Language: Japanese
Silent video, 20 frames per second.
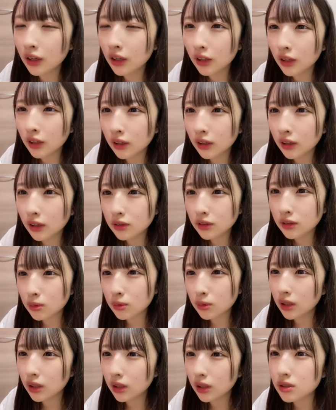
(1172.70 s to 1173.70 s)
ばれてびっく
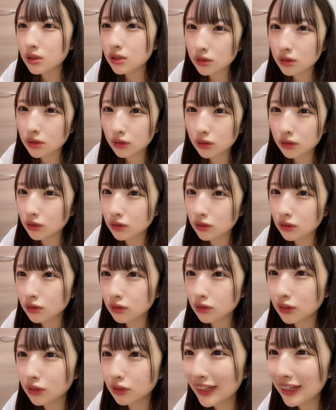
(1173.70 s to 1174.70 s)
りって感じ
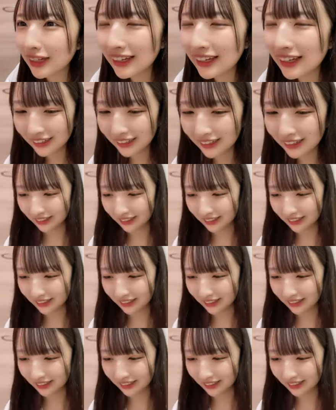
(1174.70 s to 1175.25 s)
でその